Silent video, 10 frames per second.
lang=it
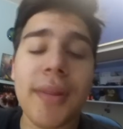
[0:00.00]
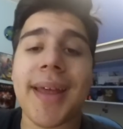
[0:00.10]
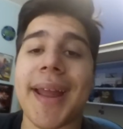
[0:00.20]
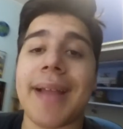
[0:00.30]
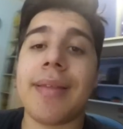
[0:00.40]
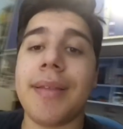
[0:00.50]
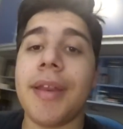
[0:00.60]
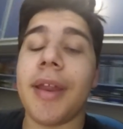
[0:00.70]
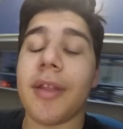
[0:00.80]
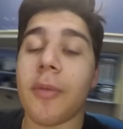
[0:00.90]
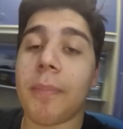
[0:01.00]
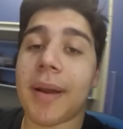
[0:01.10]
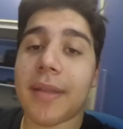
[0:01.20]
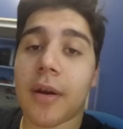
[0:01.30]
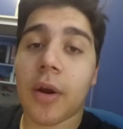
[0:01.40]
quindi ragazzi direi di non
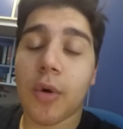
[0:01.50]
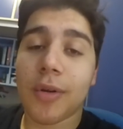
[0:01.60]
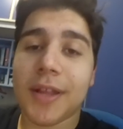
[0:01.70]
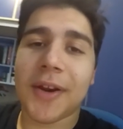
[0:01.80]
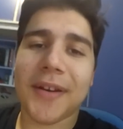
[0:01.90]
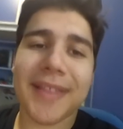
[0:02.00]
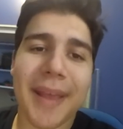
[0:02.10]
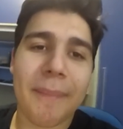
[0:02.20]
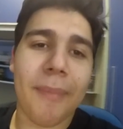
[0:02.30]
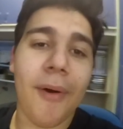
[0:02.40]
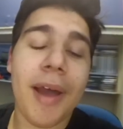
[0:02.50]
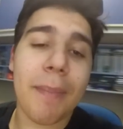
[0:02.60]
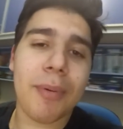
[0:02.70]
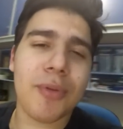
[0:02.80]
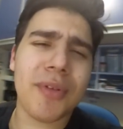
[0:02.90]
perdere ulteriore tempo e
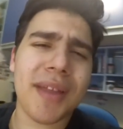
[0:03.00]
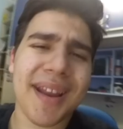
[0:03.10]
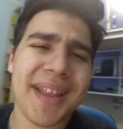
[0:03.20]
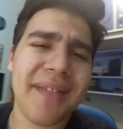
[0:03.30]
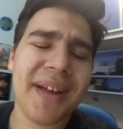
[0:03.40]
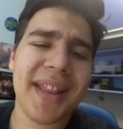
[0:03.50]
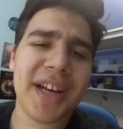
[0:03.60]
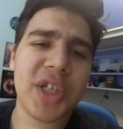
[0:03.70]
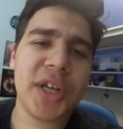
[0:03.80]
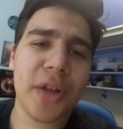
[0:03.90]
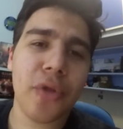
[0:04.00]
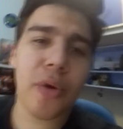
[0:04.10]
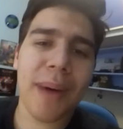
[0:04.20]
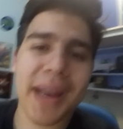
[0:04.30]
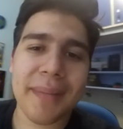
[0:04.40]
appunto direi di vederci a
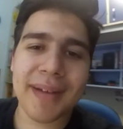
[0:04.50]
domani